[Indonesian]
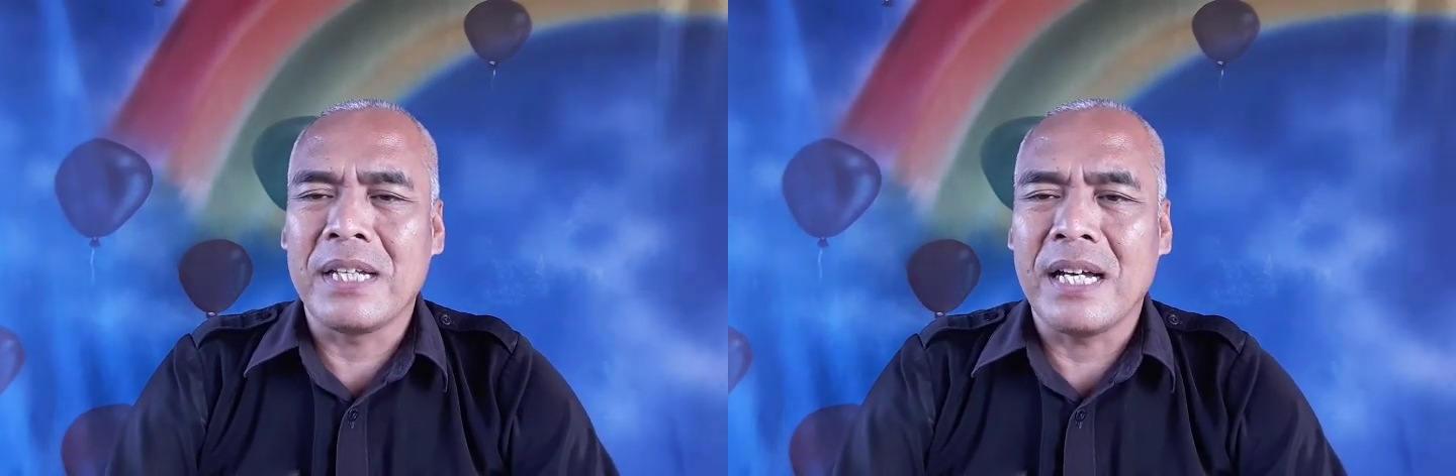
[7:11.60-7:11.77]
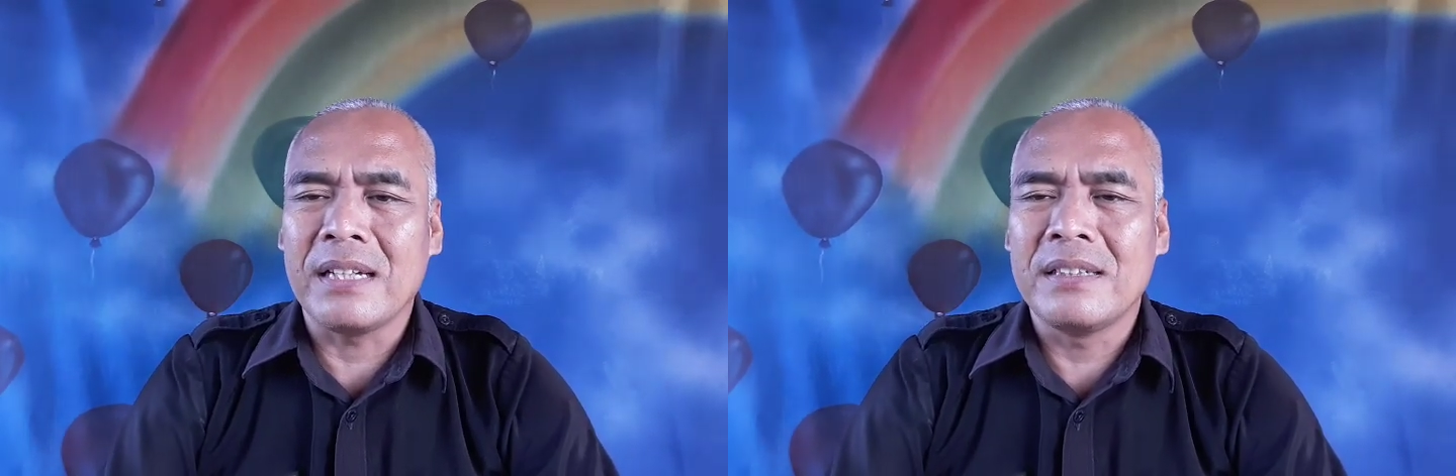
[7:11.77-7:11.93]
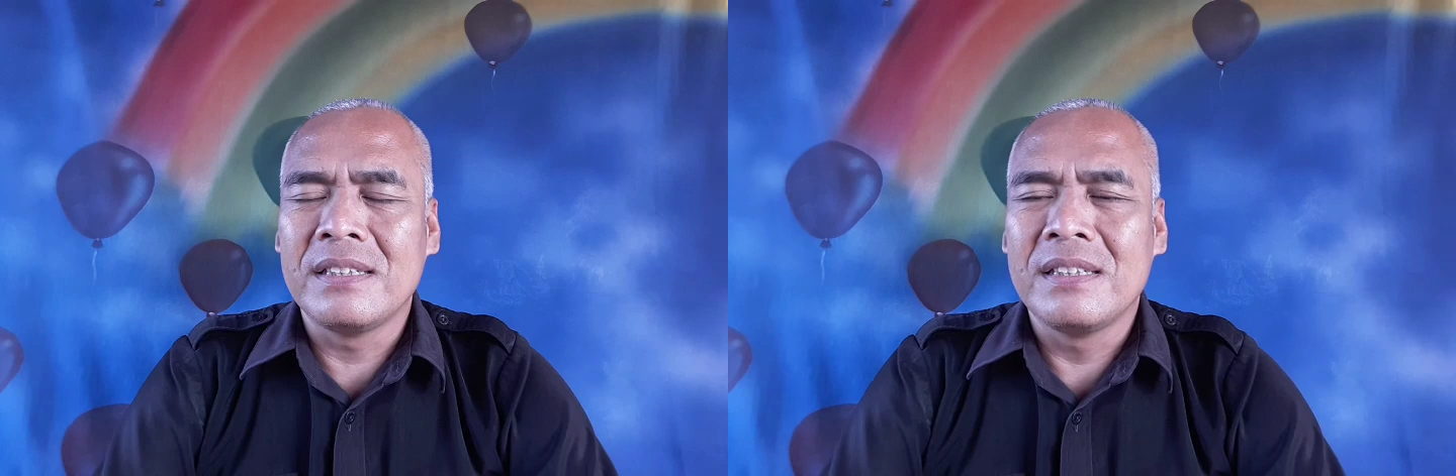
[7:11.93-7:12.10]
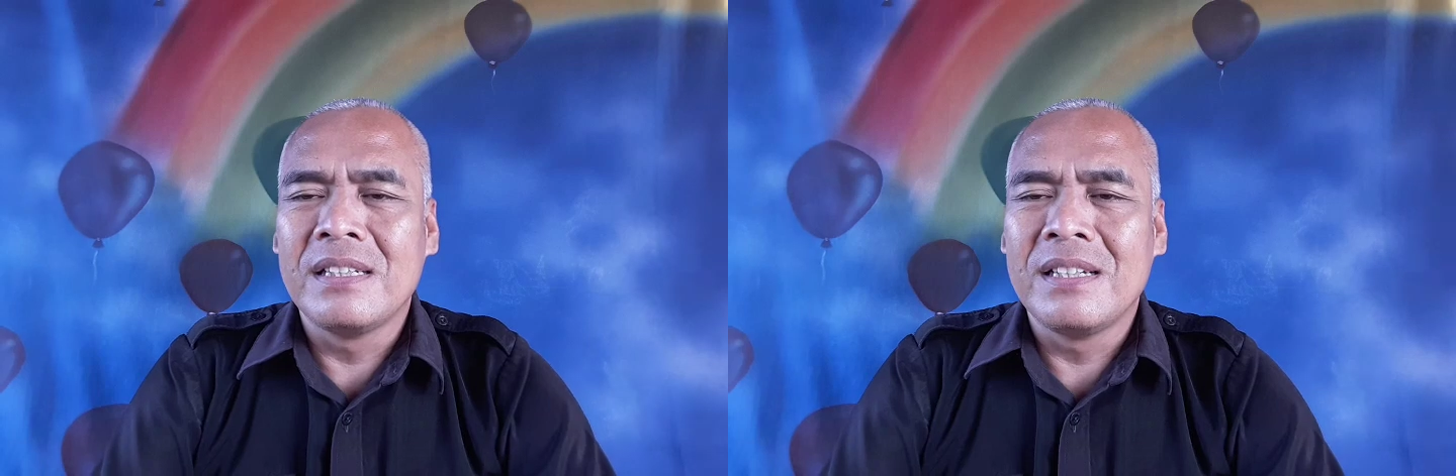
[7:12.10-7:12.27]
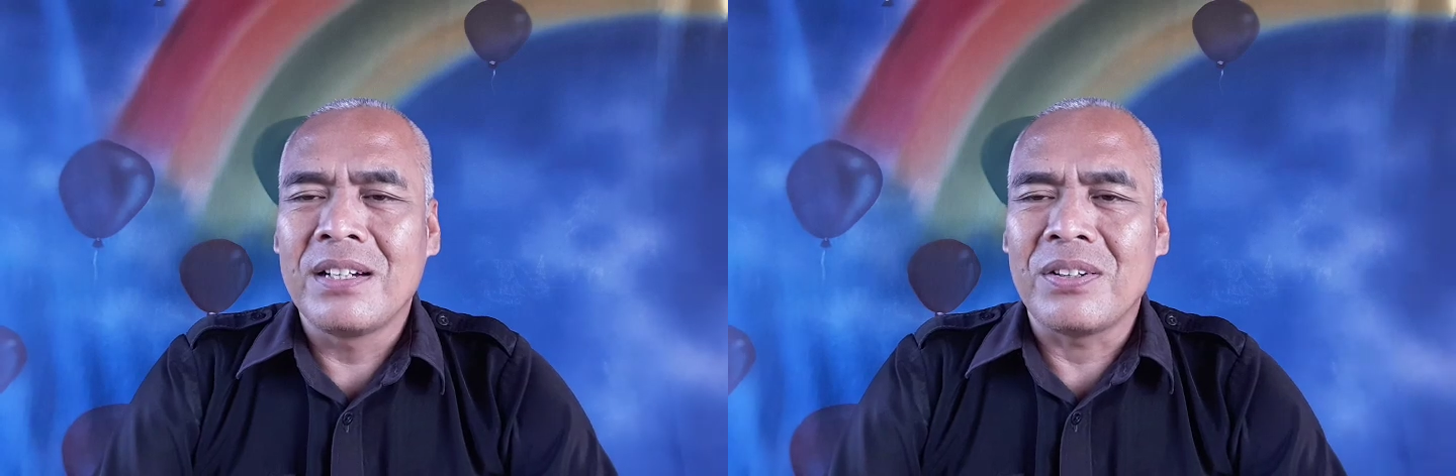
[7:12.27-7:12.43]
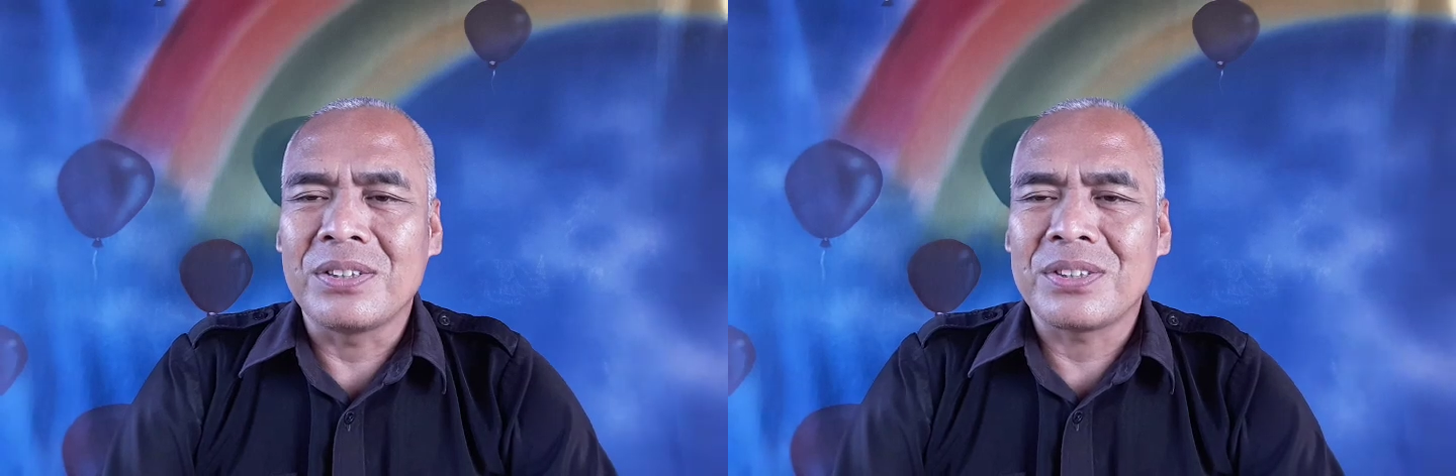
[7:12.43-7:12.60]
ya.
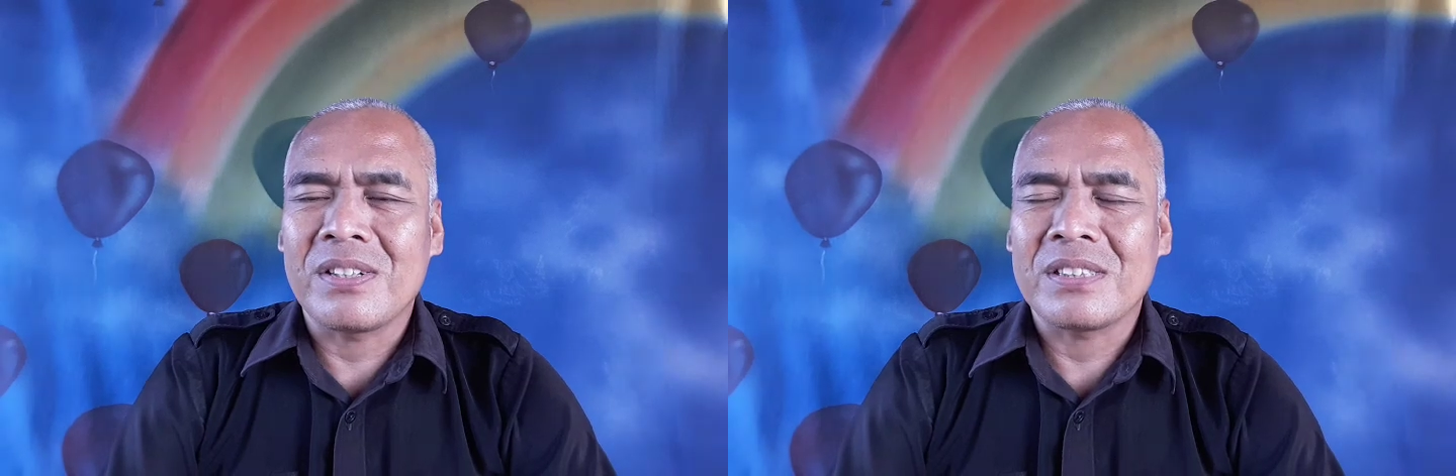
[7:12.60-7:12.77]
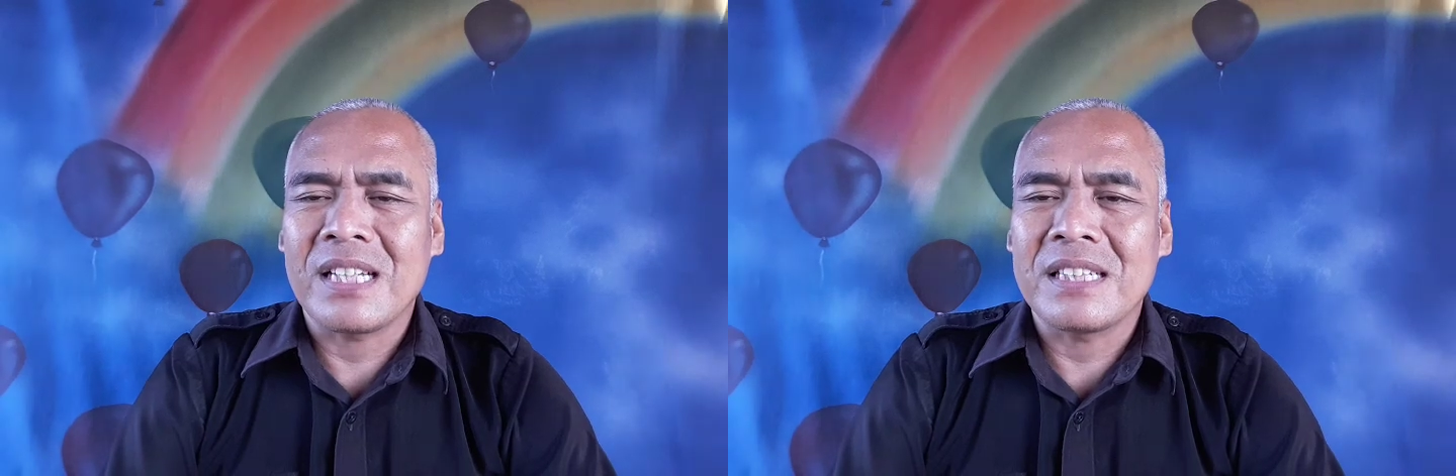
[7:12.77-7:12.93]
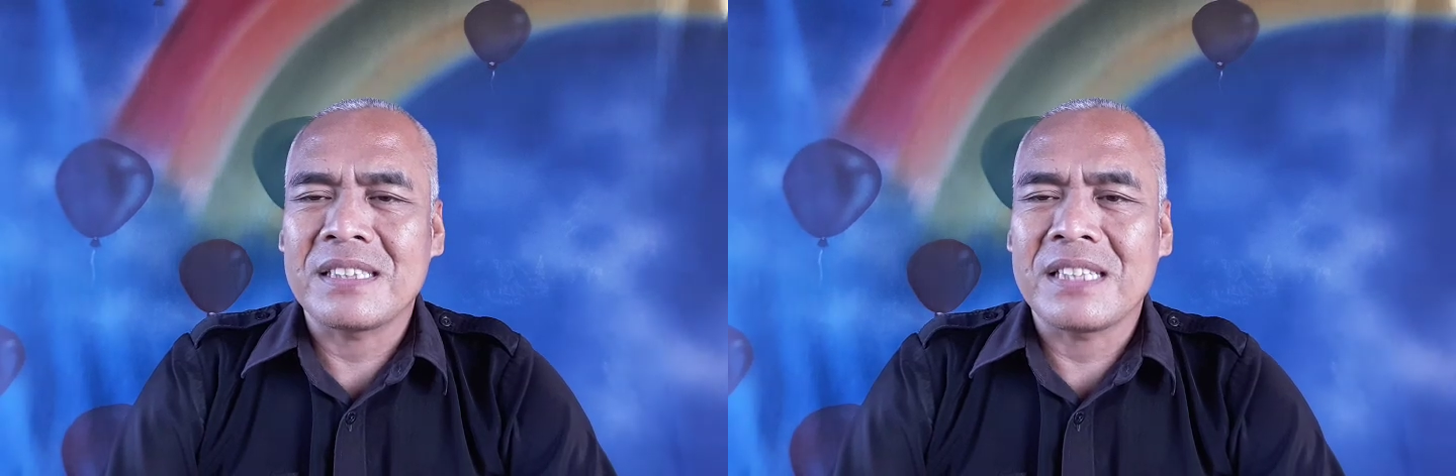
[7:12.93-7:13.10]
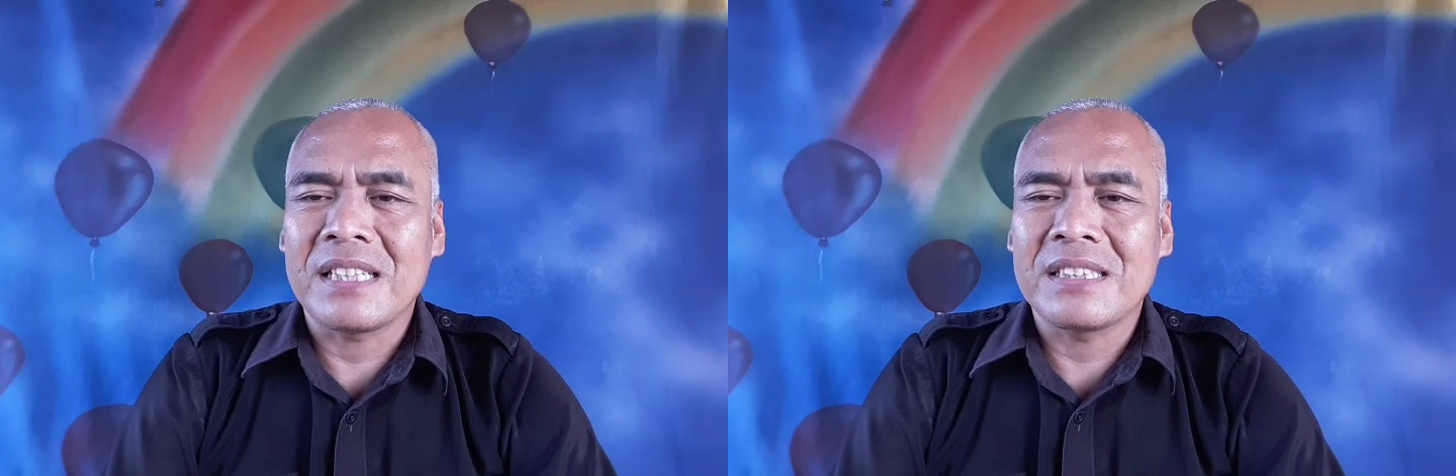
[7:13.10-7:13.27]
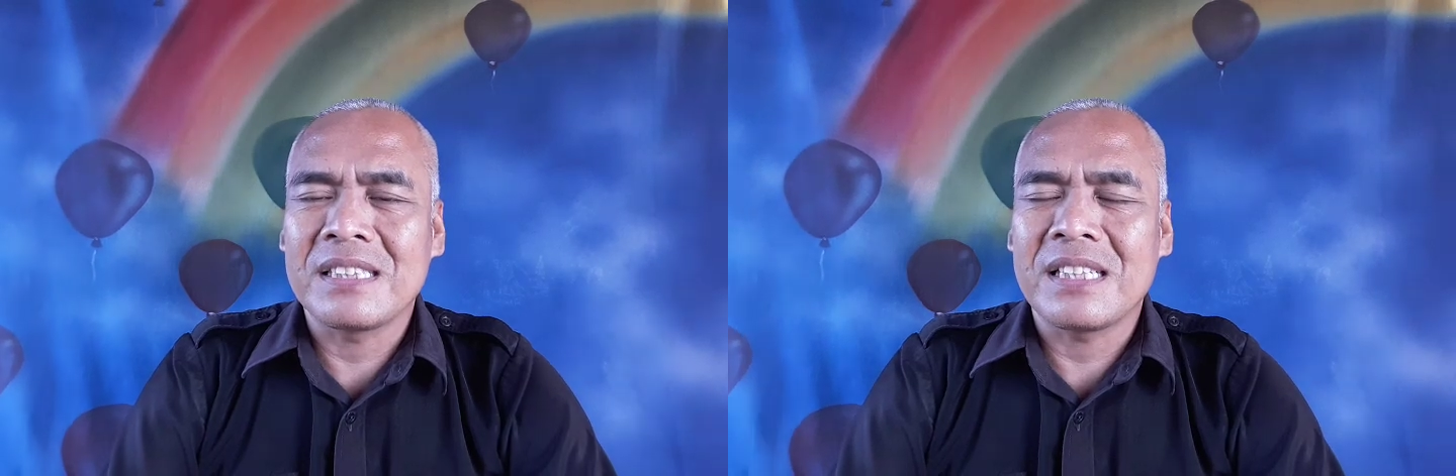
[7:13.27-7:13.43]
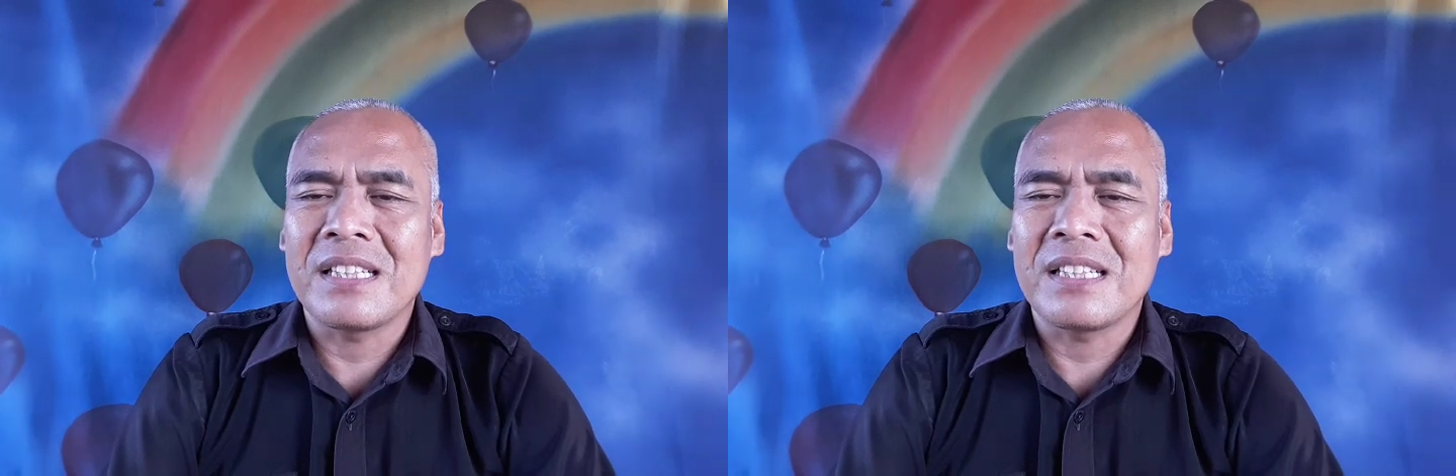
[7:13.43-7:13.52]
Konsultasi